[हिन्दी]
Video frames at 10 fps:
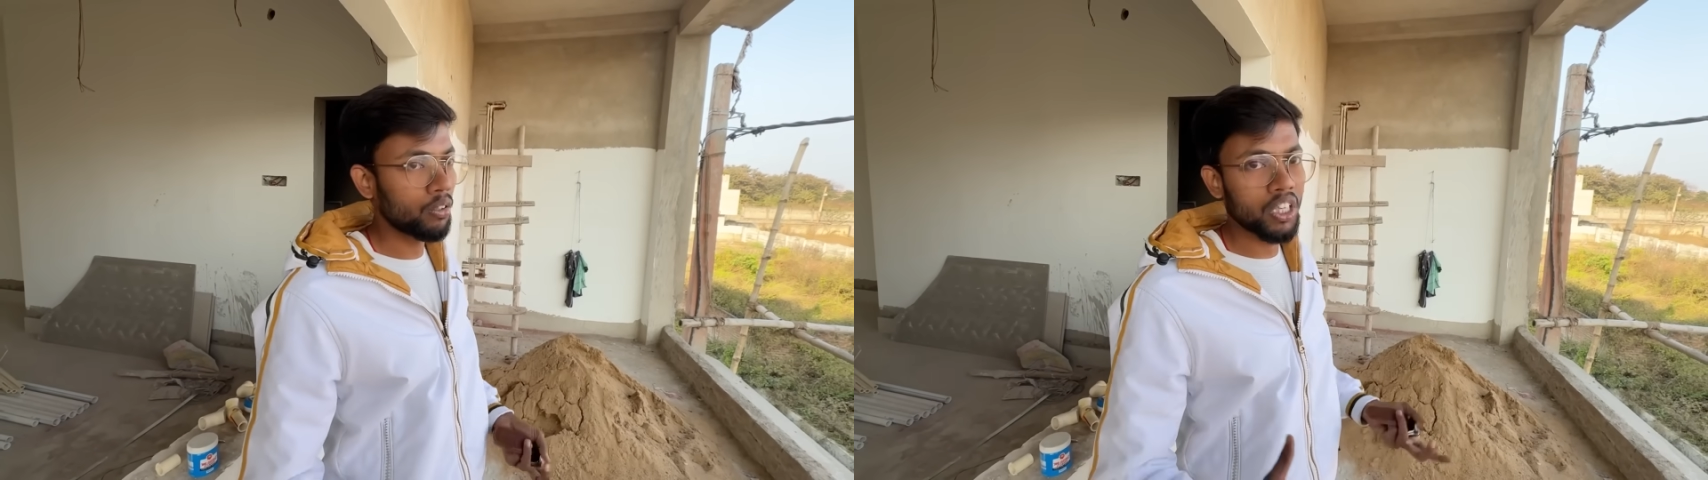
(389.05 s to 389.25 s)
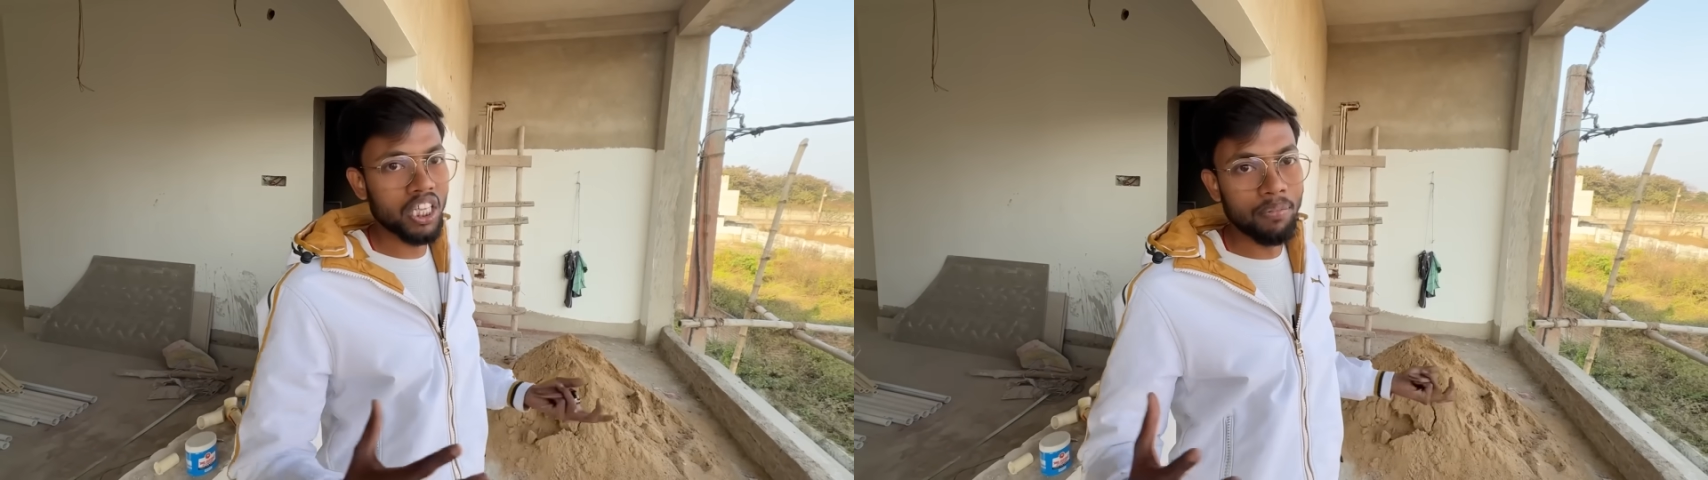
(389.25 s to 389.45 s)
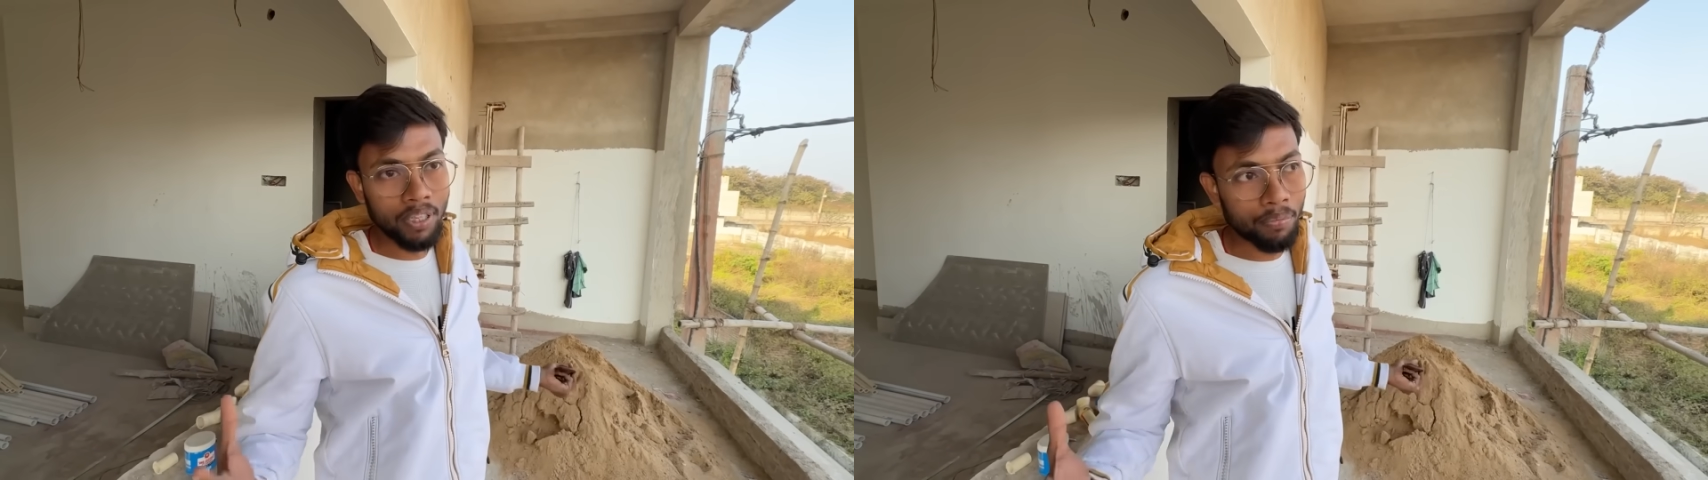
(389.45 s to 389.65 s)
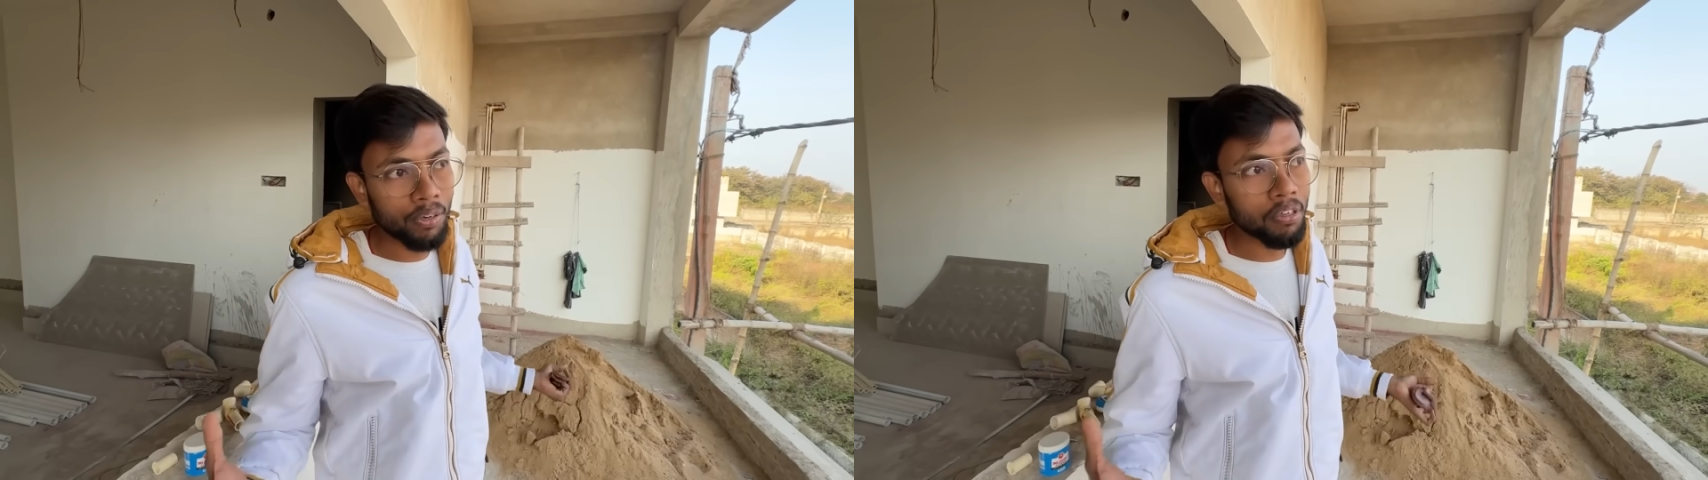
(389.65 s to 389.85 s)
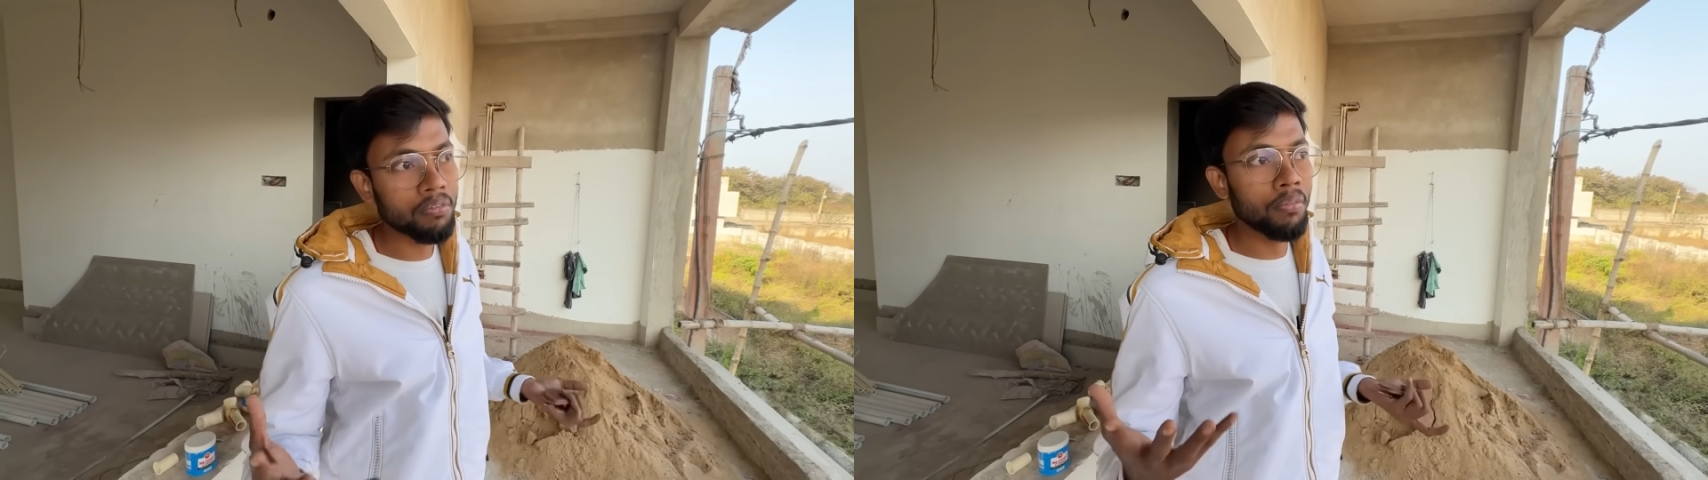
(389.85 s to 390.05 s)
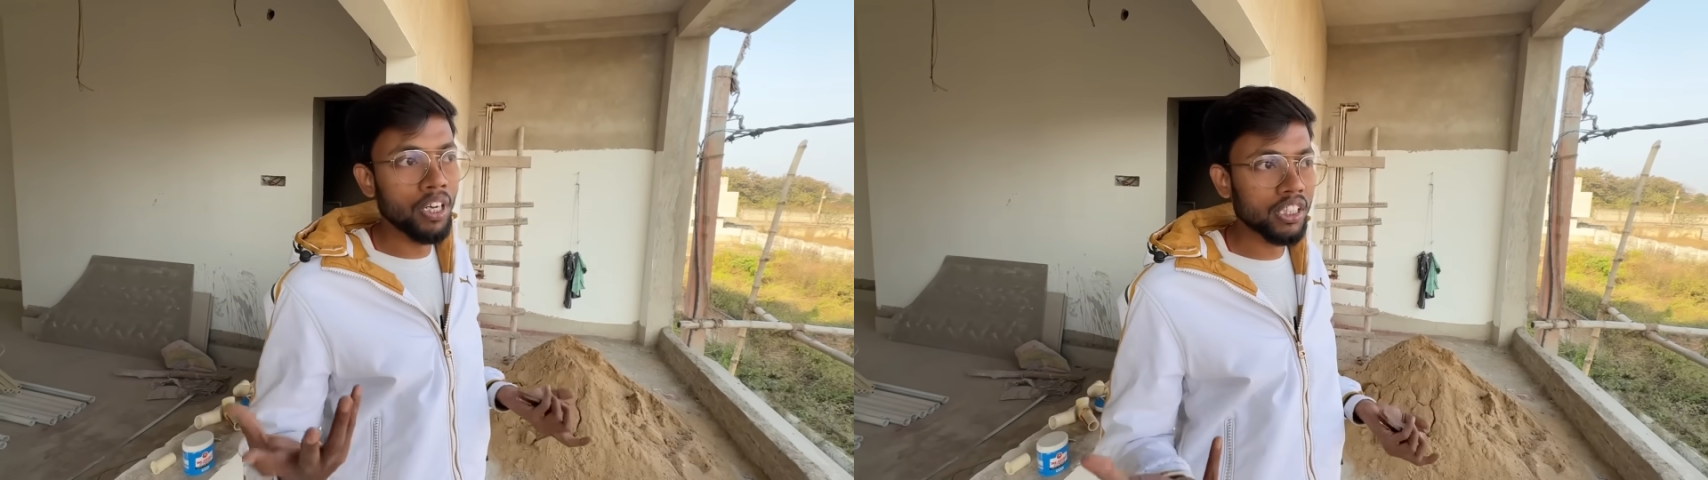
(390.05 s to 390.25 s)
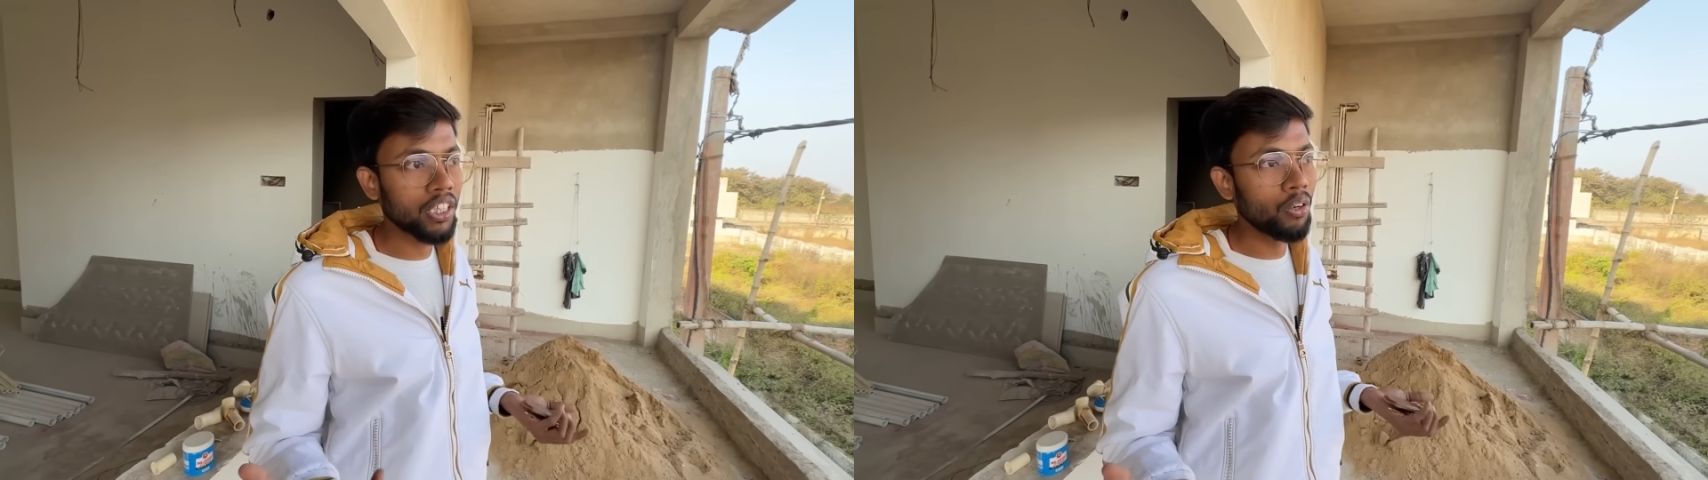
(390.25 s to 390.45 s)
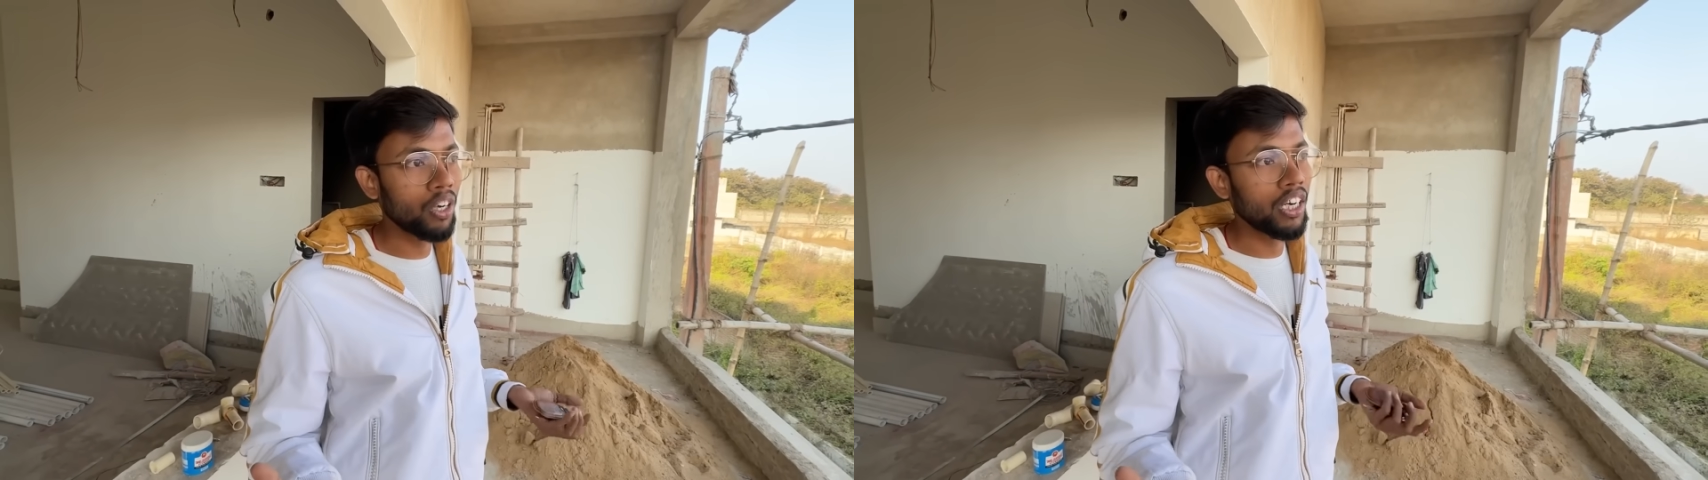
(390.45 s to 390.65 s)
थोड़ा सेफ्टी पर्पज़ में भी अच्छा
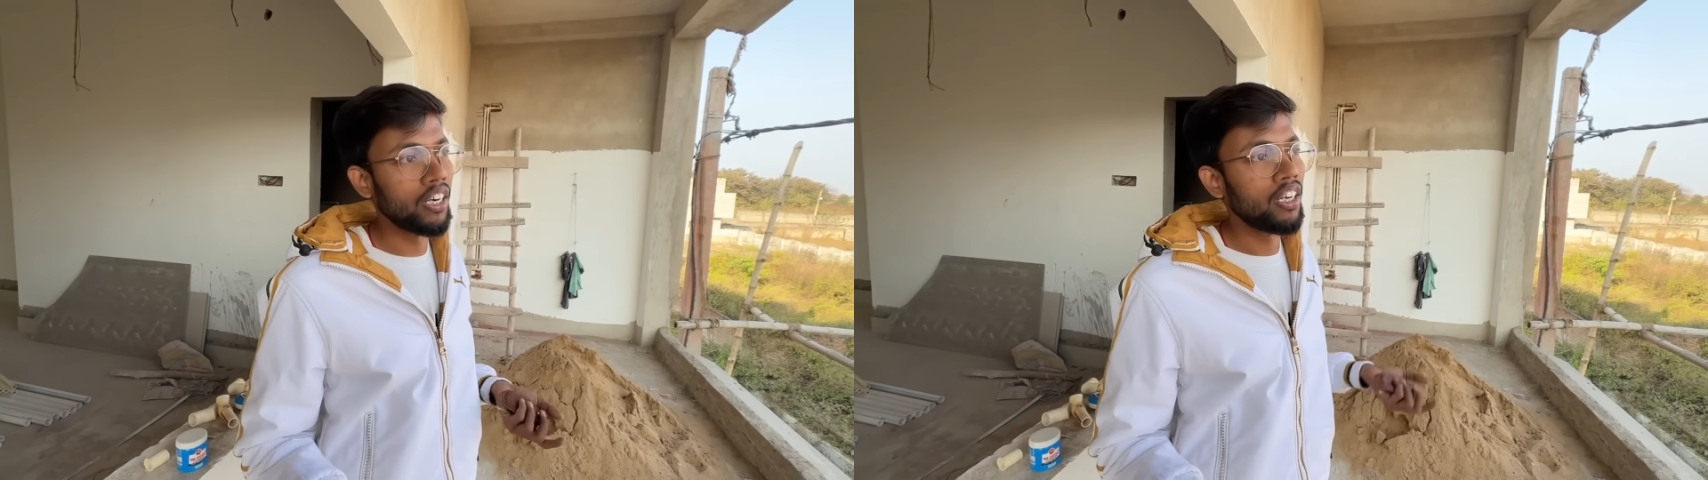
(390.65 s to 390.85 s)
हो गया